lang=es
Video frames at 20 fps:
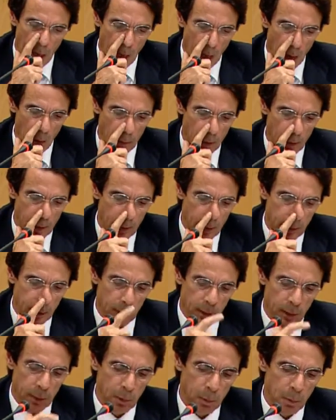aunque la
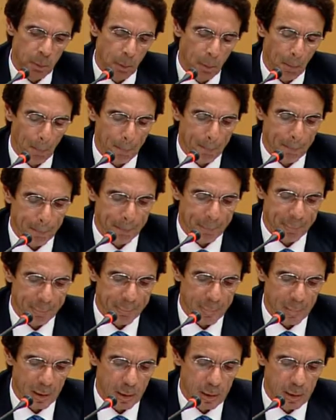religión
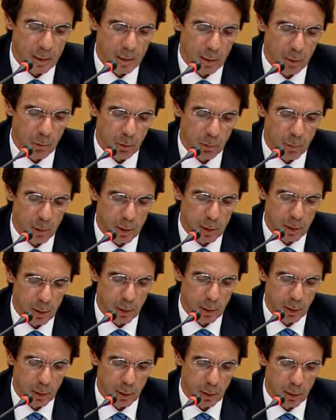está muy
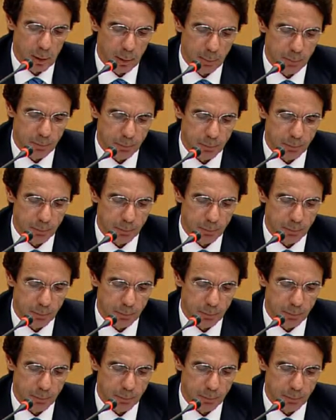presente en ella.